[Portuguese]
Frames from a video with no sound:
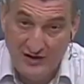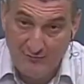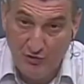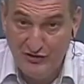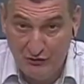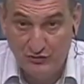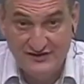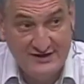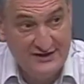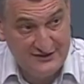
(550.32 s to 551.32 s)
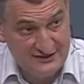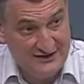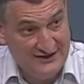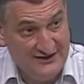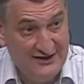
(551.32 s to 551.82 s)
bom negociante,
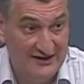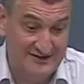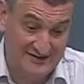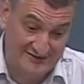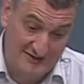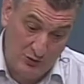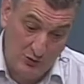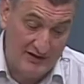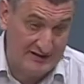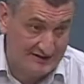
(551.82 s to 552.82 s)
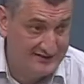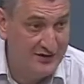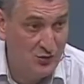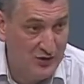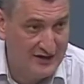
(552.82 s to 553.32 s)
uhum. ele lança 50 a
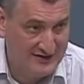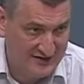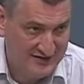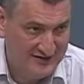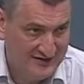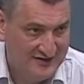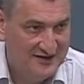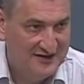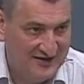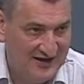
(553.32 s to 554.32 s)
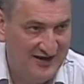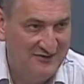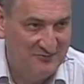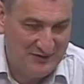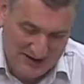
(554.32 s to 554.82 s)
50 para chegar é,
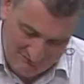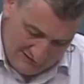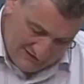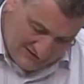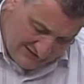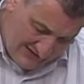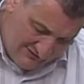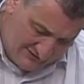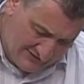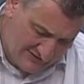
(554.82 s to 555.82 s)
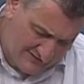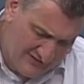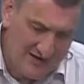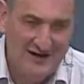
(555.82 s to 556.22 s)
nos 80 pra, 20, chegar, claro.